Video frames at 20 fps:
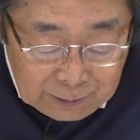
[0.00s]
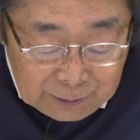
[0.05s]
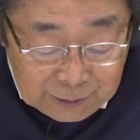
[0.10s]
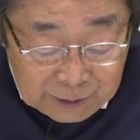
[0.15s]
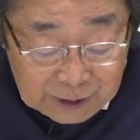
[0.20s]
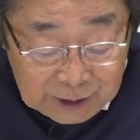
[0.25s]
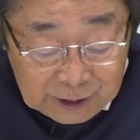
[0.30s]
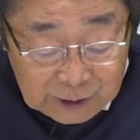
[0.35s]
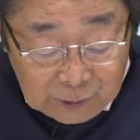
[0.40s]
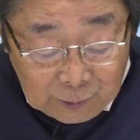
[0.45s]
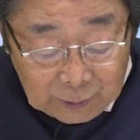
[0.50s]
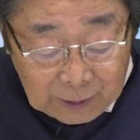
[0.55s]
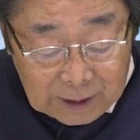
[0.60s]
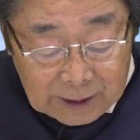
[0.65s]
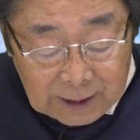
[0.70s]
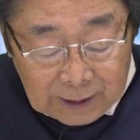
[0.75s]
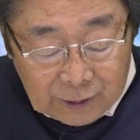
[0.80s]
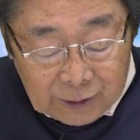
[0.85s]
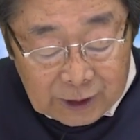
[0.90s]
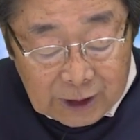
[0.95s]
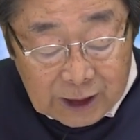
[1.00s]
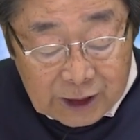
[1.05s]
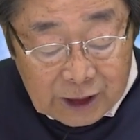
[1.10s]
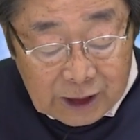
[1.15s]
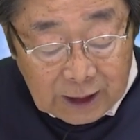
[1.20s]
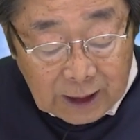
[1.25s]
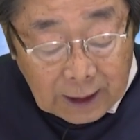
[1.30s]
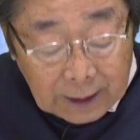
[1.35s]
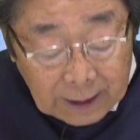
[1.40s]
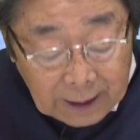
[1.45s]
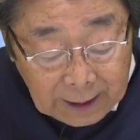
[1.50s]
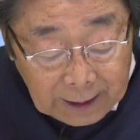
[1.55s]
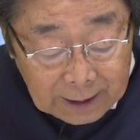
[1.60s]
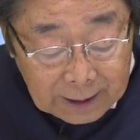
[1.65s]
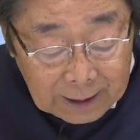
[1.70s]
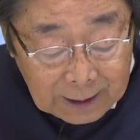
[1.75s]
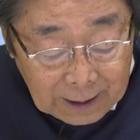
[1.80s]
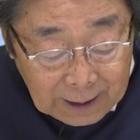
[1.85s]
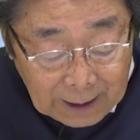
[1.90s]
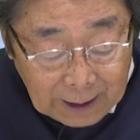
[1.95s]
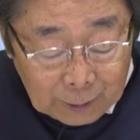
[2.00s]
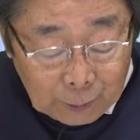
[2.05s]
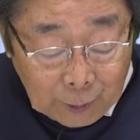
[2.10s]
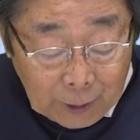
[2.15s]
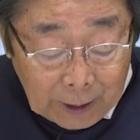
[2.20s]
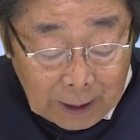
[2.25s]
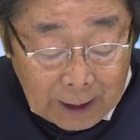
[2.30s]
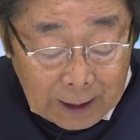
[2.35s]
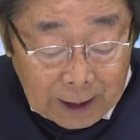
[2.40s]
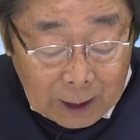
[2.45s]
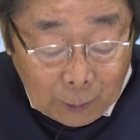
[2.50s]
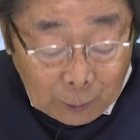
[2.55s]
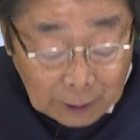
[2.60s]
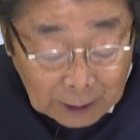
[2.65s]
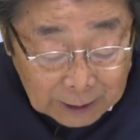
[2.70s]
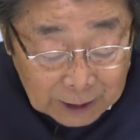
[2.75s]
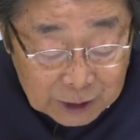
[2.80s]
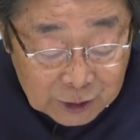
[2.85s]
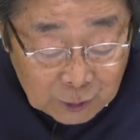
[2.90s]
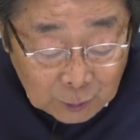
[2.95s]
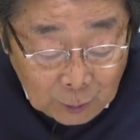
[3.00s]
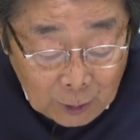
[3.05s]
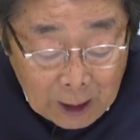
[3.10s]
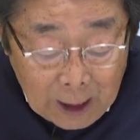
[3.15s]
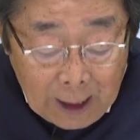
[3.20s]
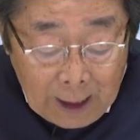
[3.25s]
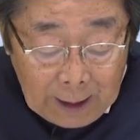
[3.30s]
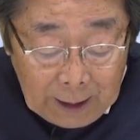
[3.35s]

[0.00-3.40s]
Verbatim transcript: 藤井聡太さんの写真がね、えー、あどけない顔なんでしょう。